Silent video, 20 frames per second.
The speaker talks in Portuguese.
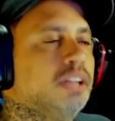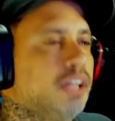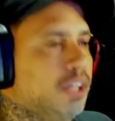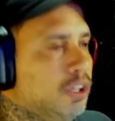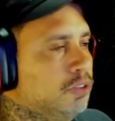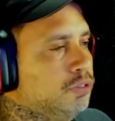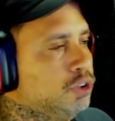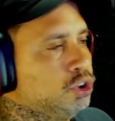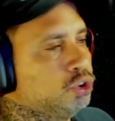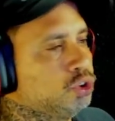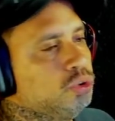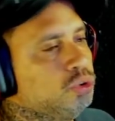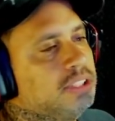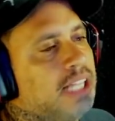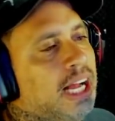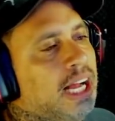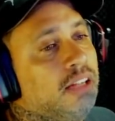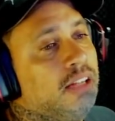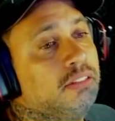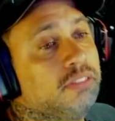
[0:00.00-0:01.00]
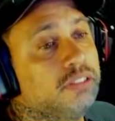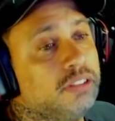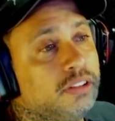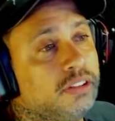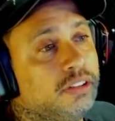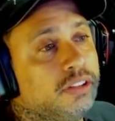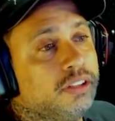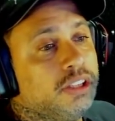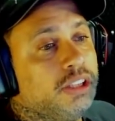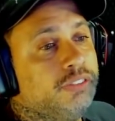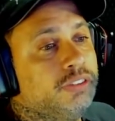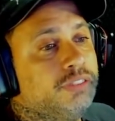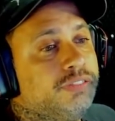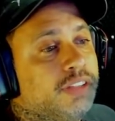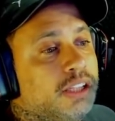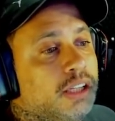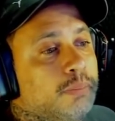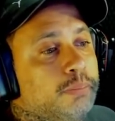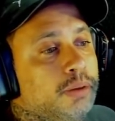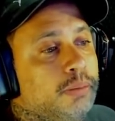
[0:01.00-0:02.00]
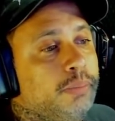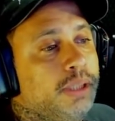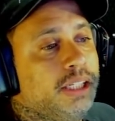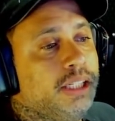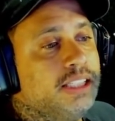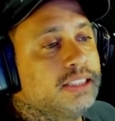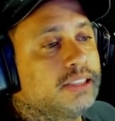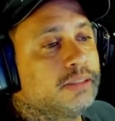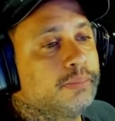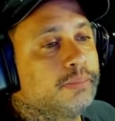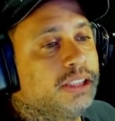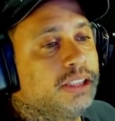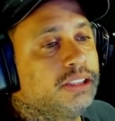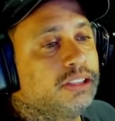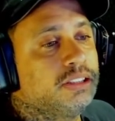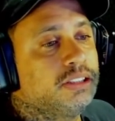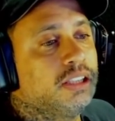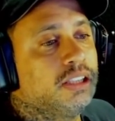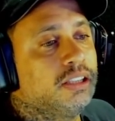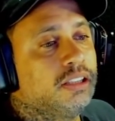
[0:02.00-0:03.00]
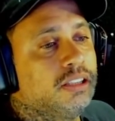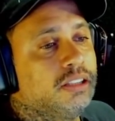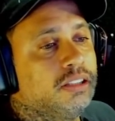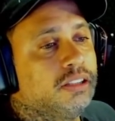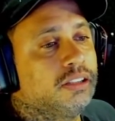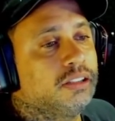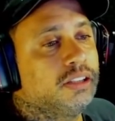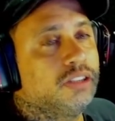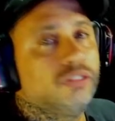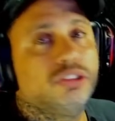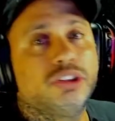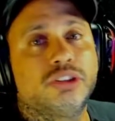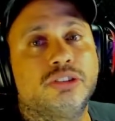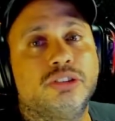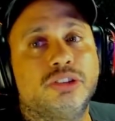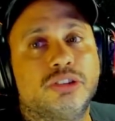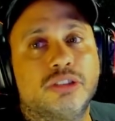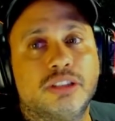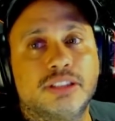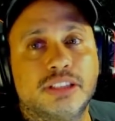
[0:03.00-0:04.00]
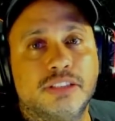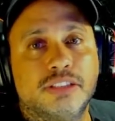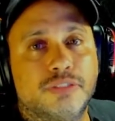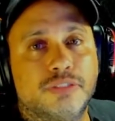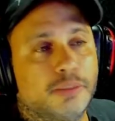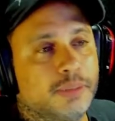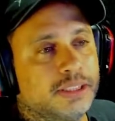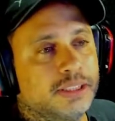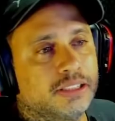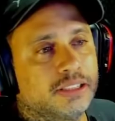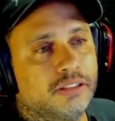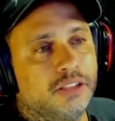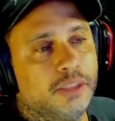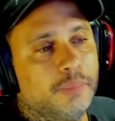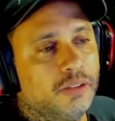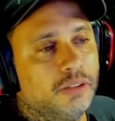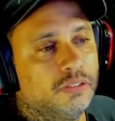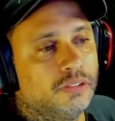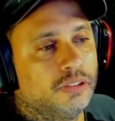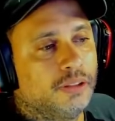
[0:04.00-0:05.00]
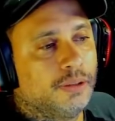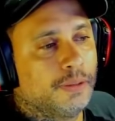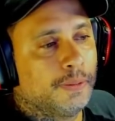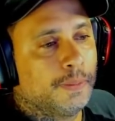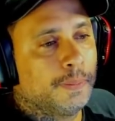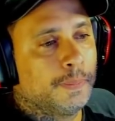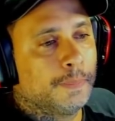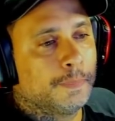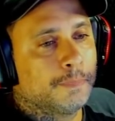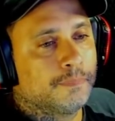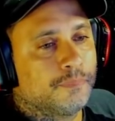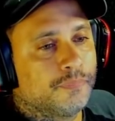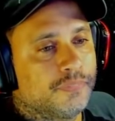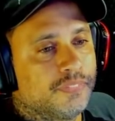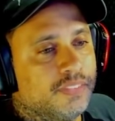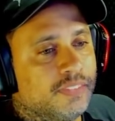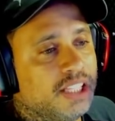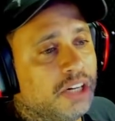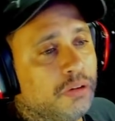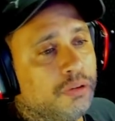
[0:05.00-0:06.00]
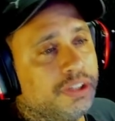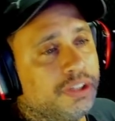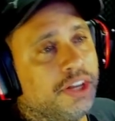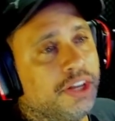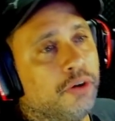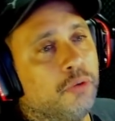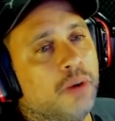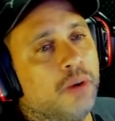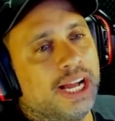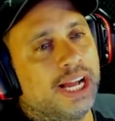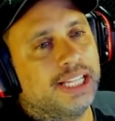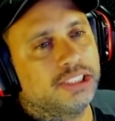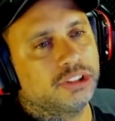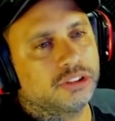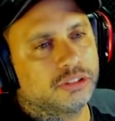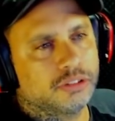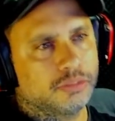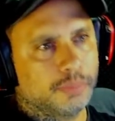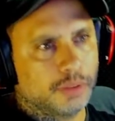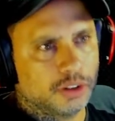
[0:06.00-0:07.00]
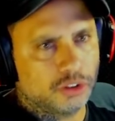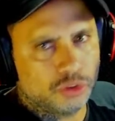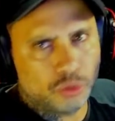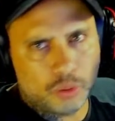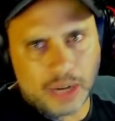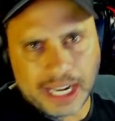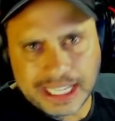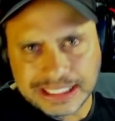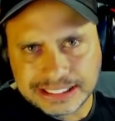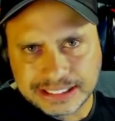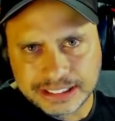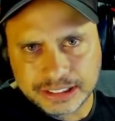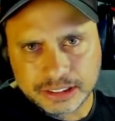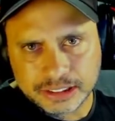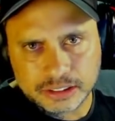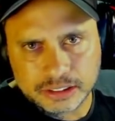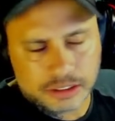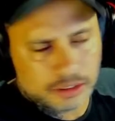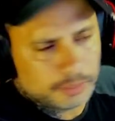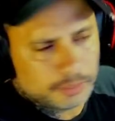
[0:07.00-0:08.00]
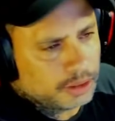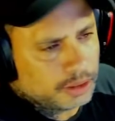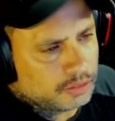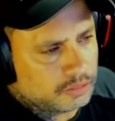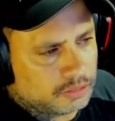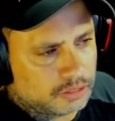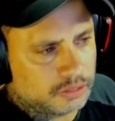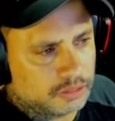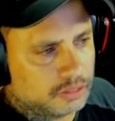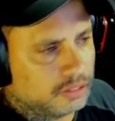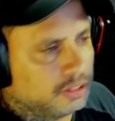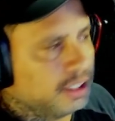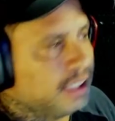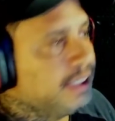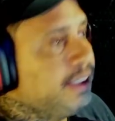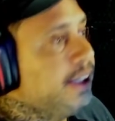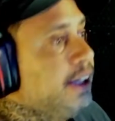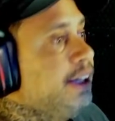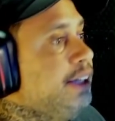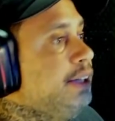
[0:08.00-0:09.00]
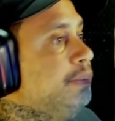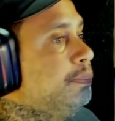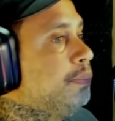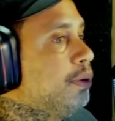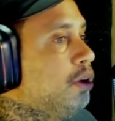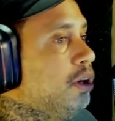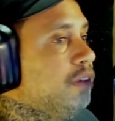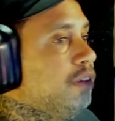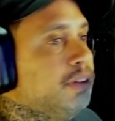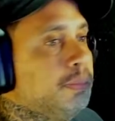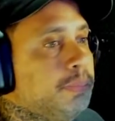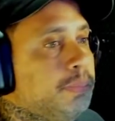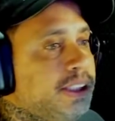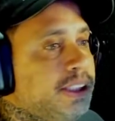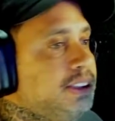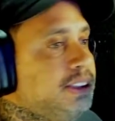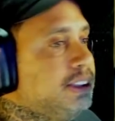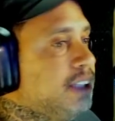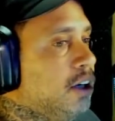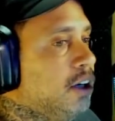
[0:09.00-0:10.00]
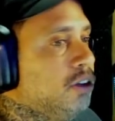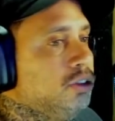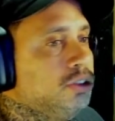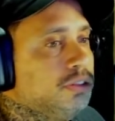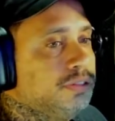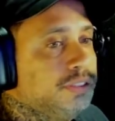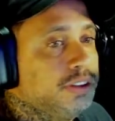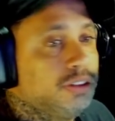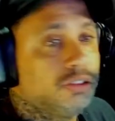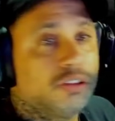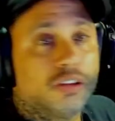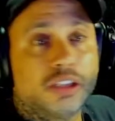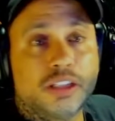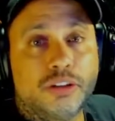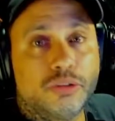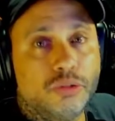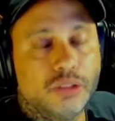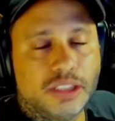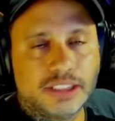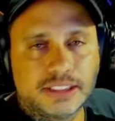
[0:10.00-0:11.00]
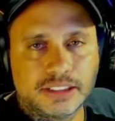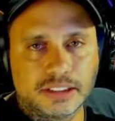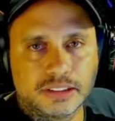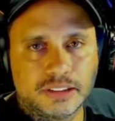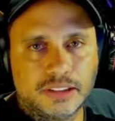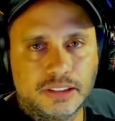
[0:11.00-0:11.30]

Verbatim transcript: Eu vou escutar e vou falar, pô, beleza, mas da, da onde tu tirou essa informação, irmão? Não, o que eu acho, pô, tu acha? Irmão, cadê aí? Prova, print, áudio, vídeo, qualquer coisa.